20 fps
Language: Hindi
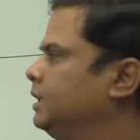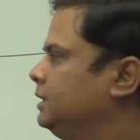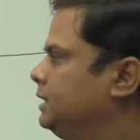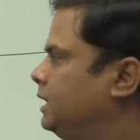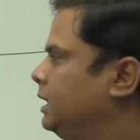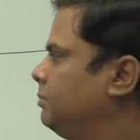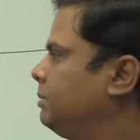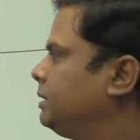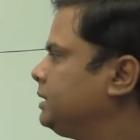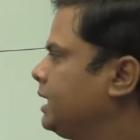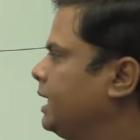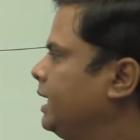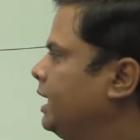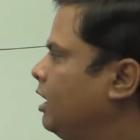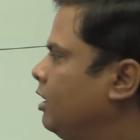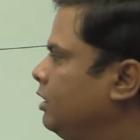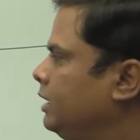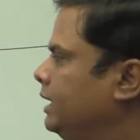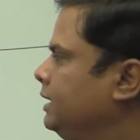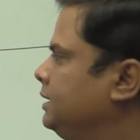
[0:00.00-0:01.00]
यही बताया
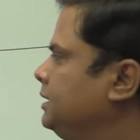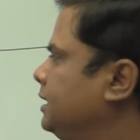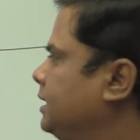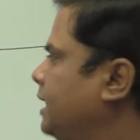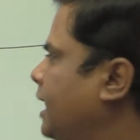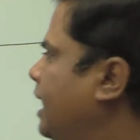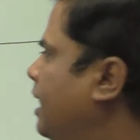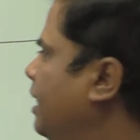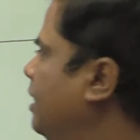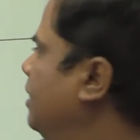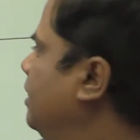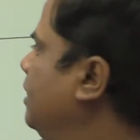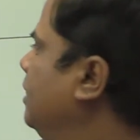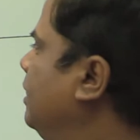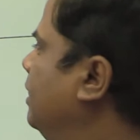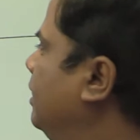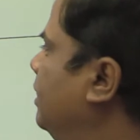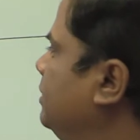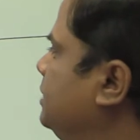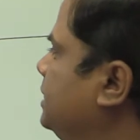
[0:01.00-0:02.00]
और यही सीखा
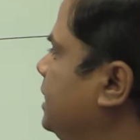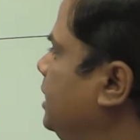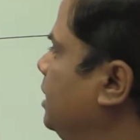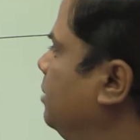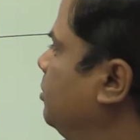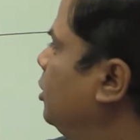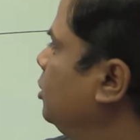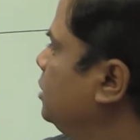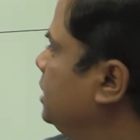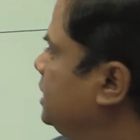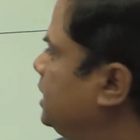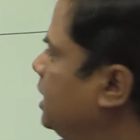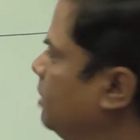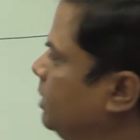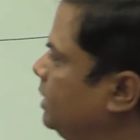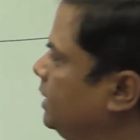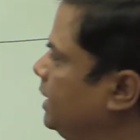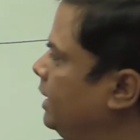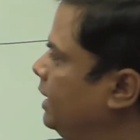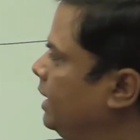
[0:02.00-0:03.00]
चलिए बहुत अच्छा
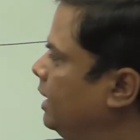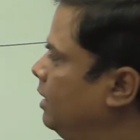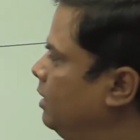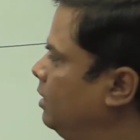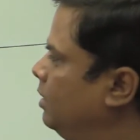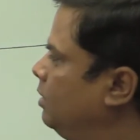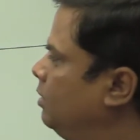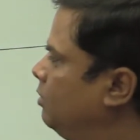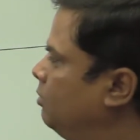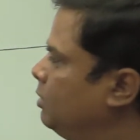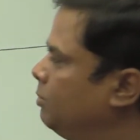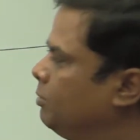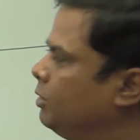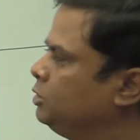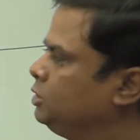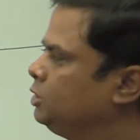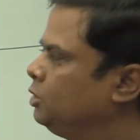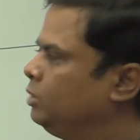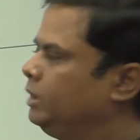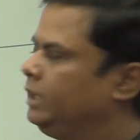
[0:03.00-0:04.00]
बताया वो
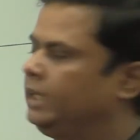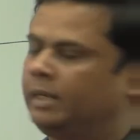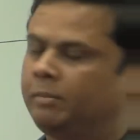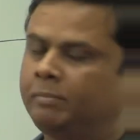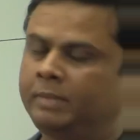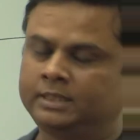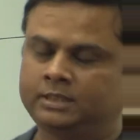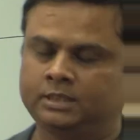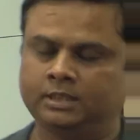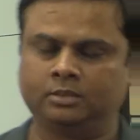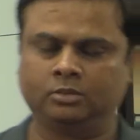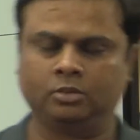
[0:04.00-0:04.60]
बहुत ज़रूरी है बेसिक